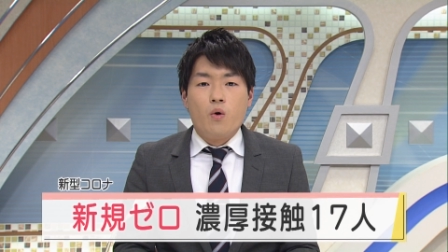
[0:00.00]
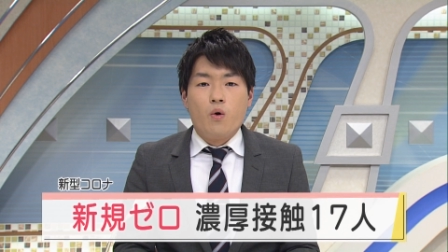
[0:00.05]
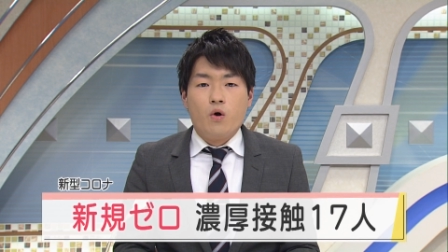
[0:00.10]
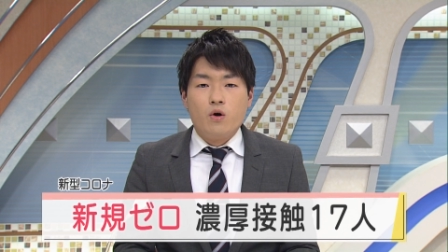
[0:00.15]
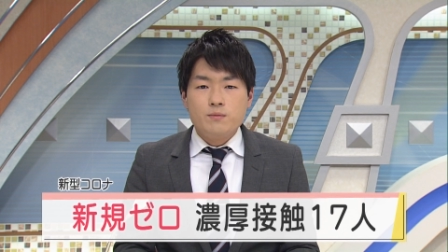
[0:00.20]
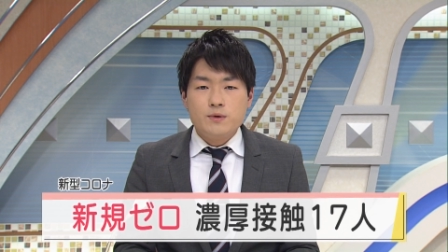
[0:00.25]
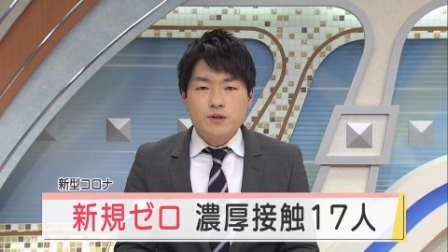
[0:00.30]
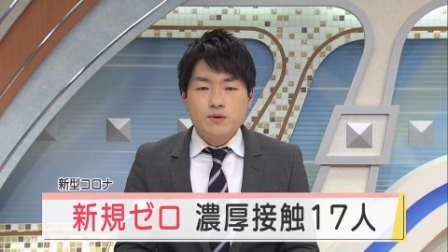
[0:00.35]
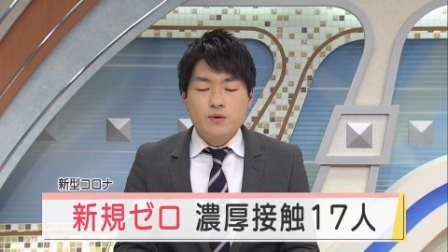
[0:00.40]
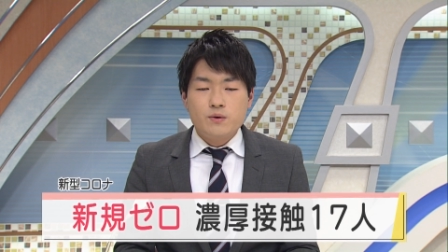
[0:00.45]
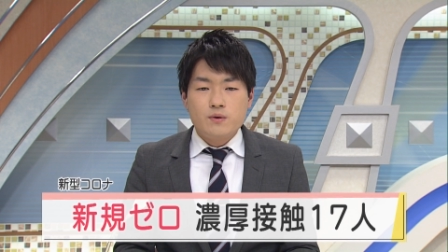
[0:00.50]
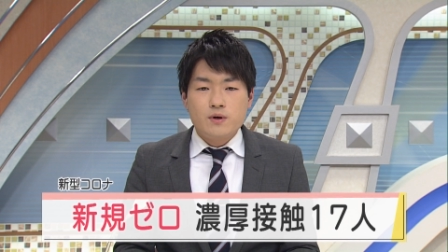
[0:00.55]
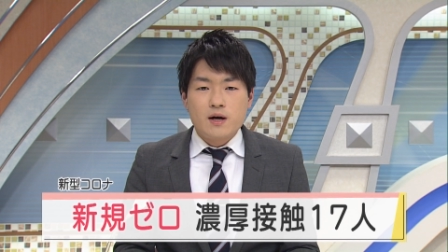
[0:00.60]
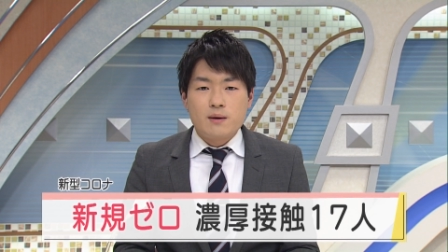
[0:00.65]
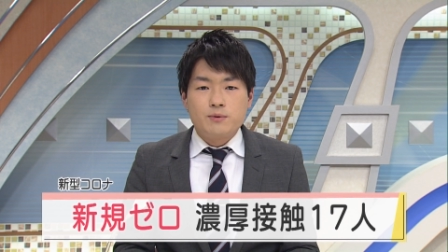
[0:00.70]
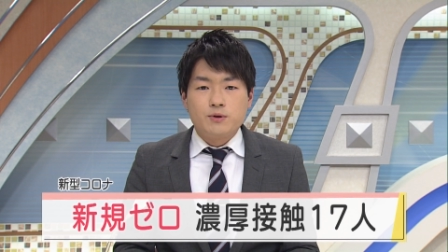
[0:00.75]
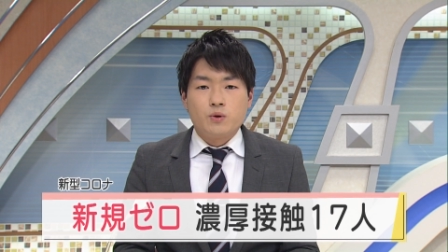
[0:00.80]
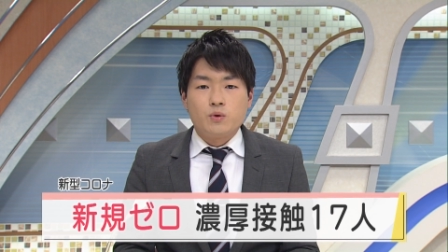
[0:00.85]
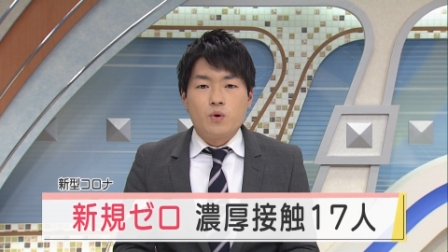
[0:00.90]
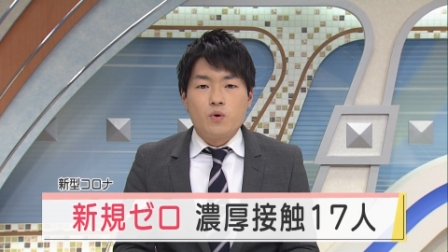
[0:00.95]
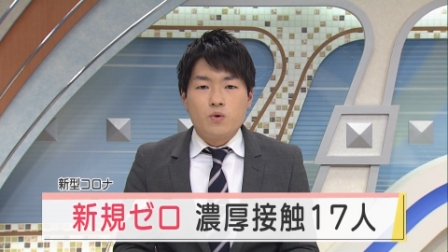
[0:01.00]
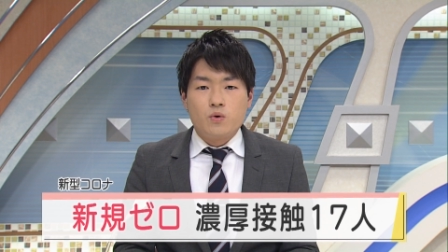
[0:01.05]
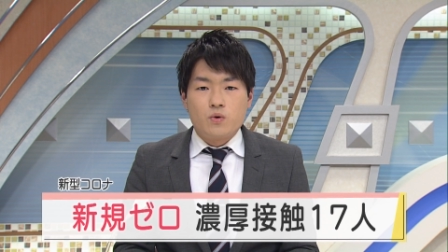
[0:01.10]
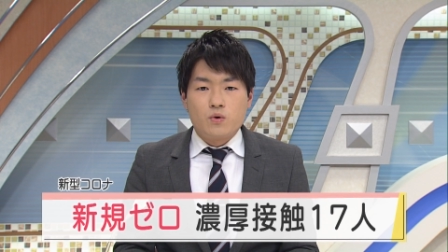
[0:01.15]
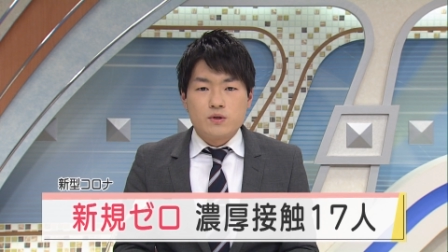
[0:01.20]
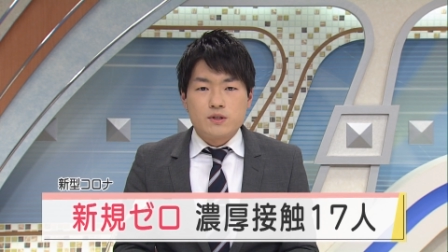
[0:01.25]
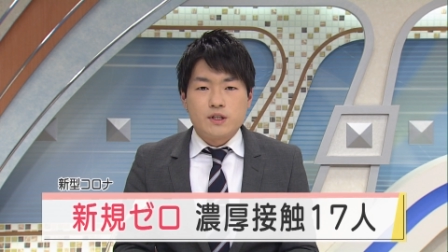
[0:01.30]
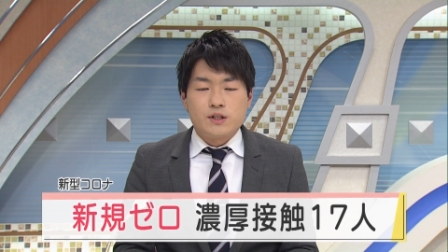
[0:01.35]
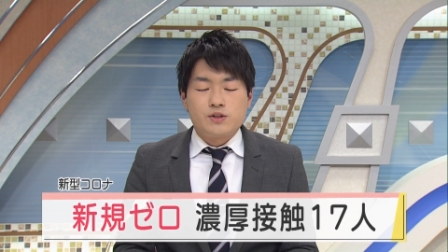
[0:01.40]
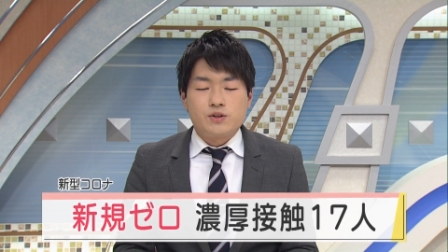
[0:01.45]
オミクロン株の濃
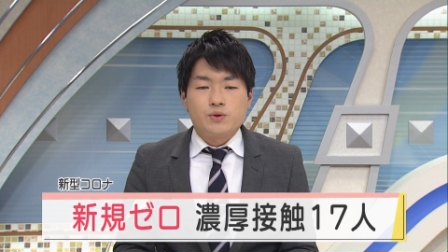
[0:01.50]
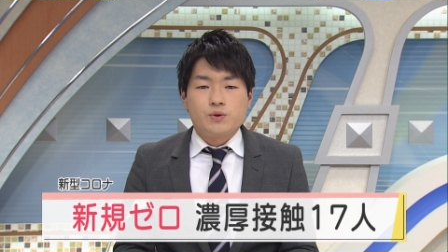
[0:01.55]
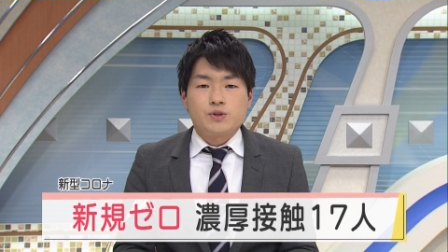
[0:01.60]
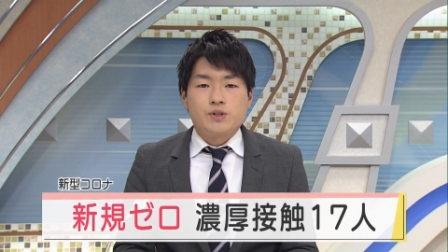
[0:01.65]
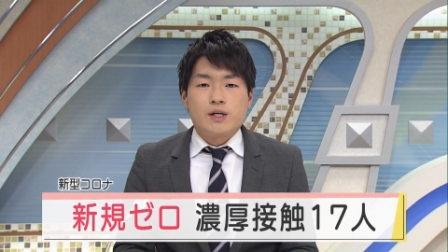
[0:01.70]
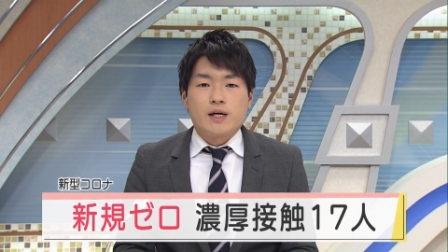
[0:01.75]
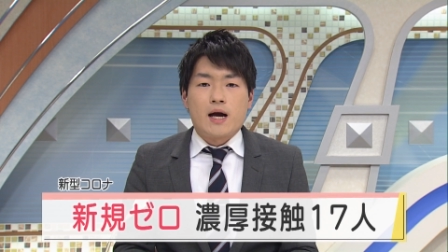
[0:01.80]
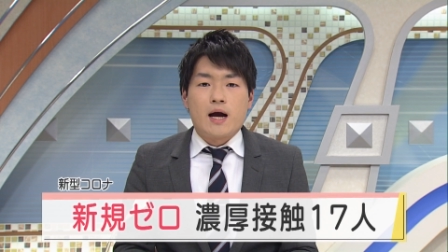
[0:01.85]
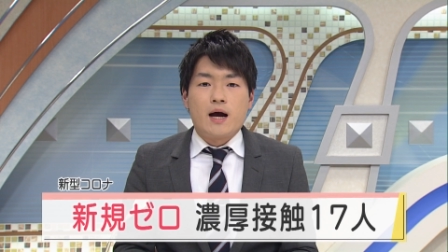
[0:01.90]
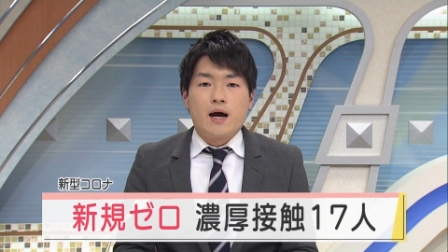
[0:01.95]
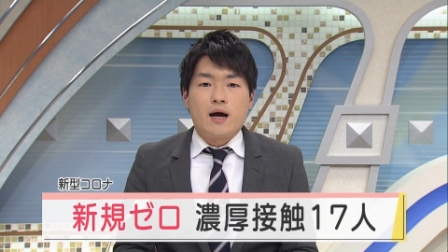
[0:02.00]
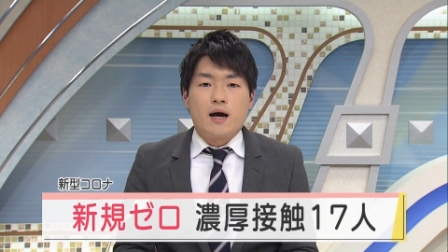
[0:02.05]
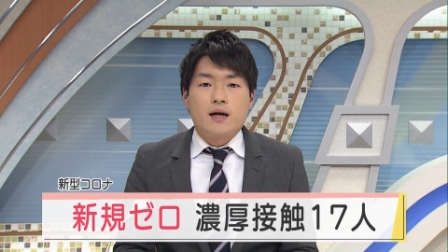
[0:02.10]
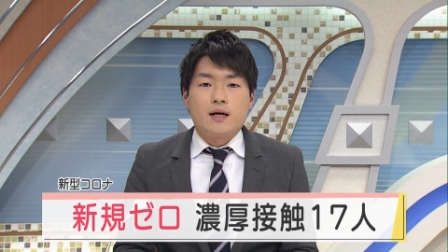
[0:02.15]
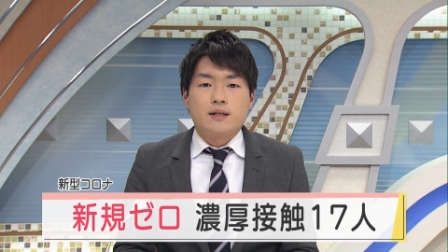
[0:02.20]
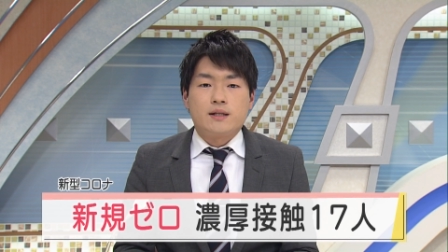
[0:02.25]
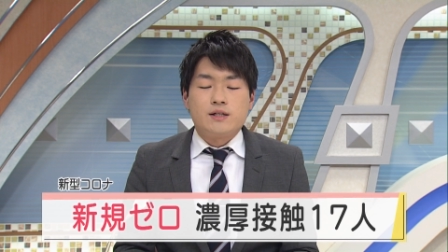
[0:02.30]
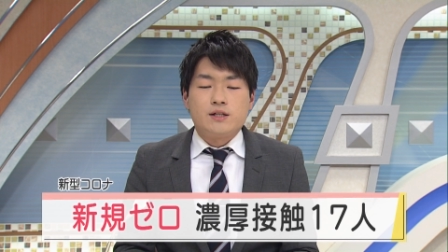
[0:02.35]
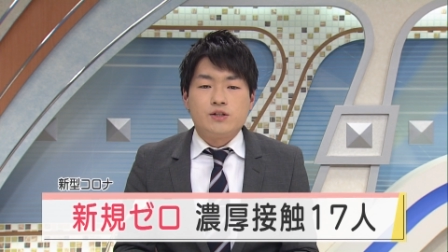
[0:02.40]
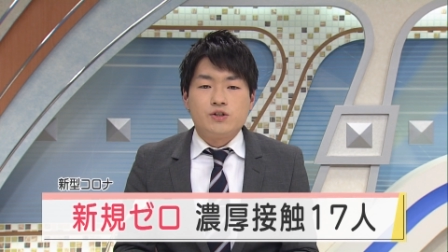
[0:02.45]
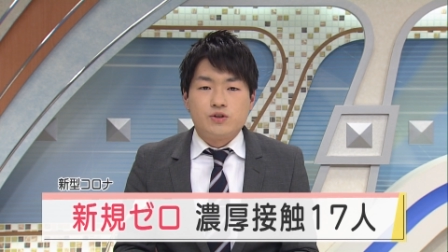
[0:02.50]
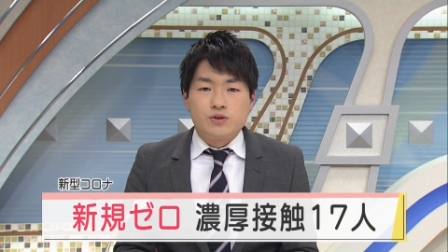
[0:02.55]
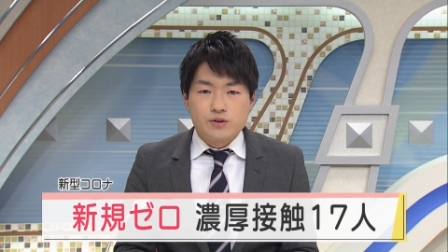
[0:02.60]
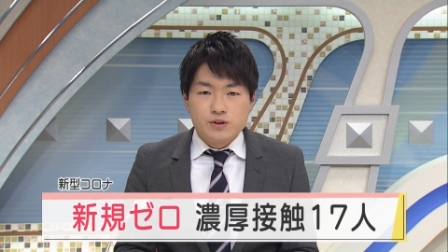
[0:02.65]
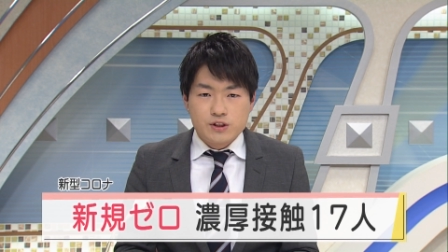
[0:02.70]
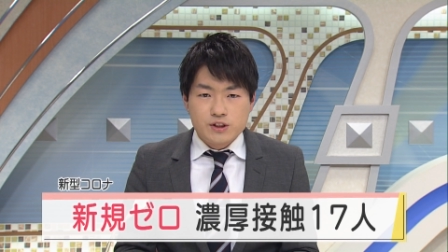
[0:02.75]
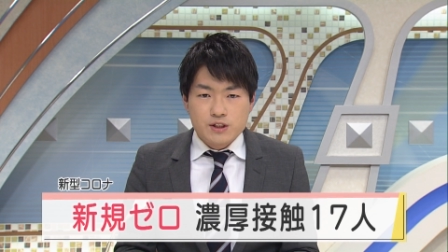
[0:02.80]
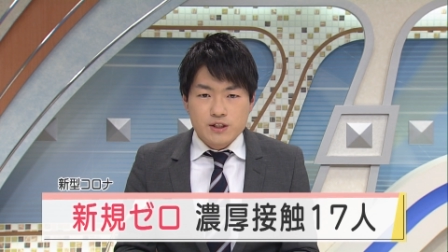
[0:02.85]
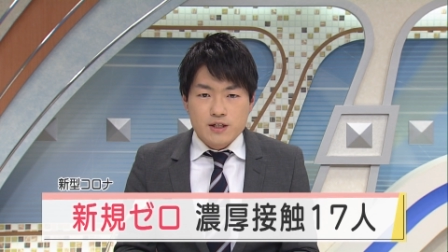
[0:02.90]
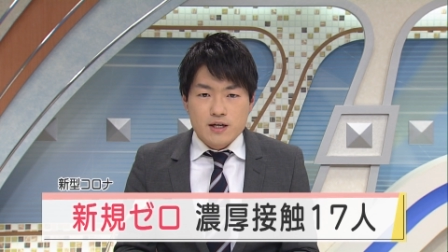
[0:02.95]
厚接触者が新たに
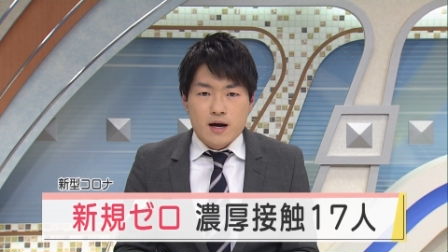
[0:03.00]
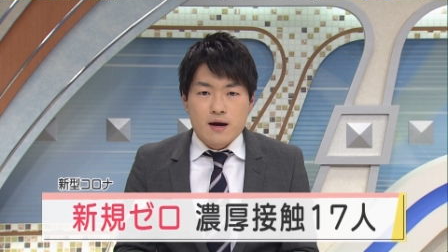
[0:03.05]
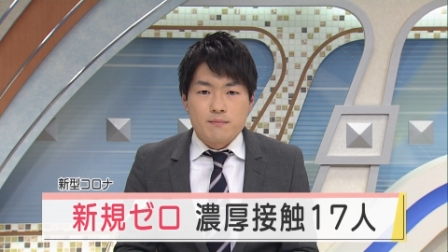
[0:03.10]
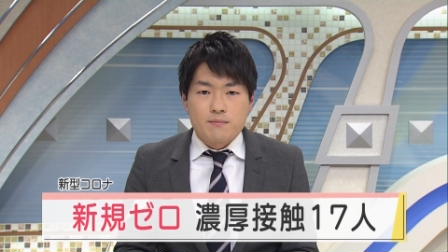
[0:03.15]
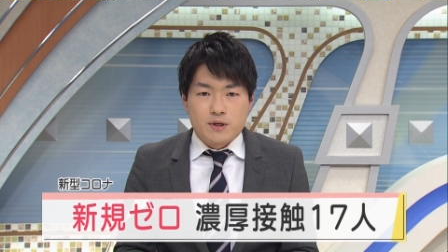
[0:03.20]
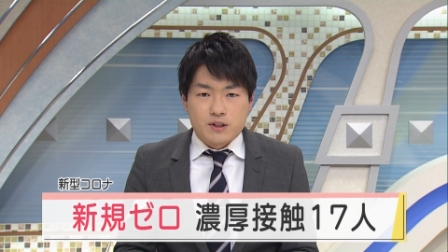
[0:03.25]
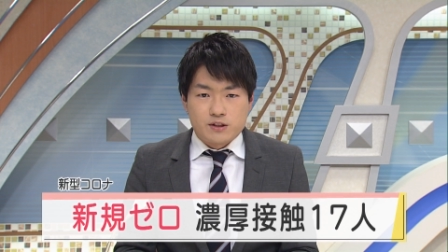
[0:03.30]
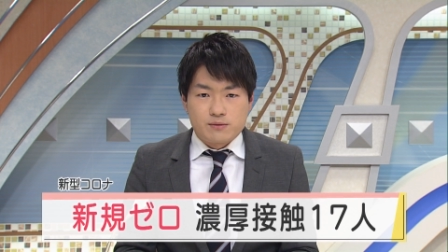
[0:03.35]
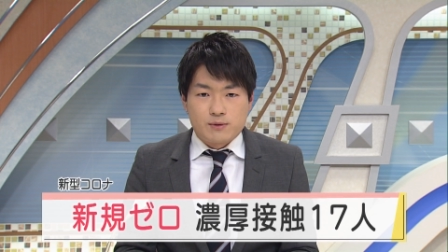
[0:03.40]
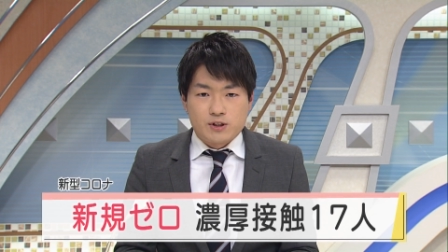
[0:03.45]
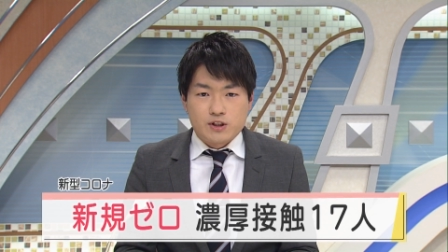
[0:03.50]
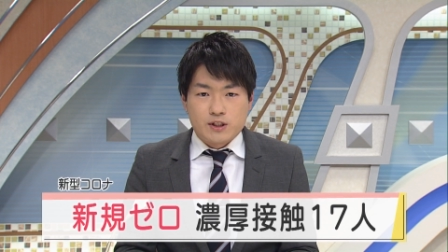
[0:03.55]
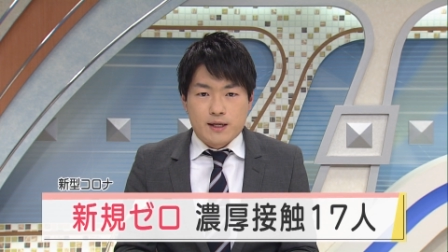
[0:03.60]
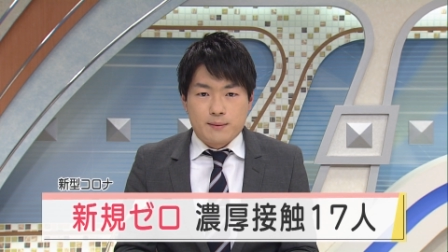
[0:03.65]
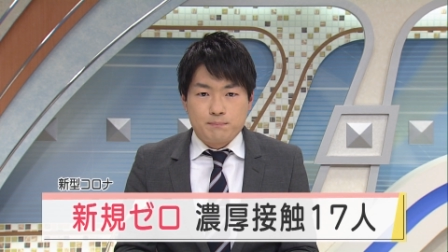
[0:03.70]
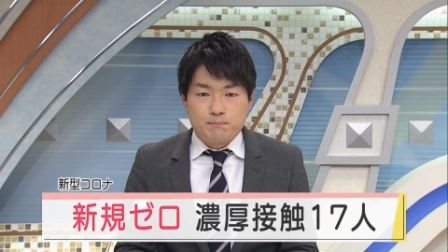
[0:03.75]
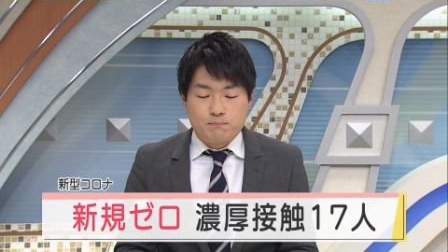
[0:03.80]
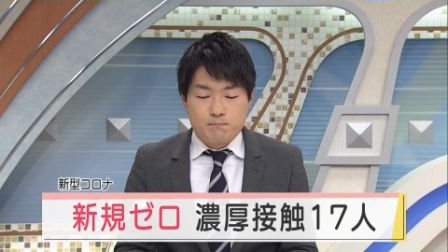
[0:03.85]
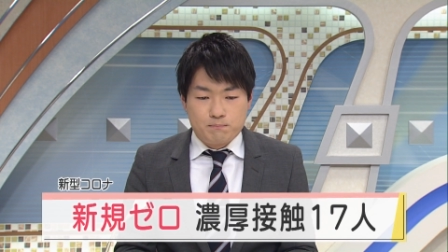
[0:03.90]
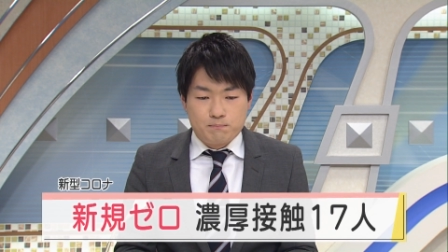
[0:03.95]
17人判明しました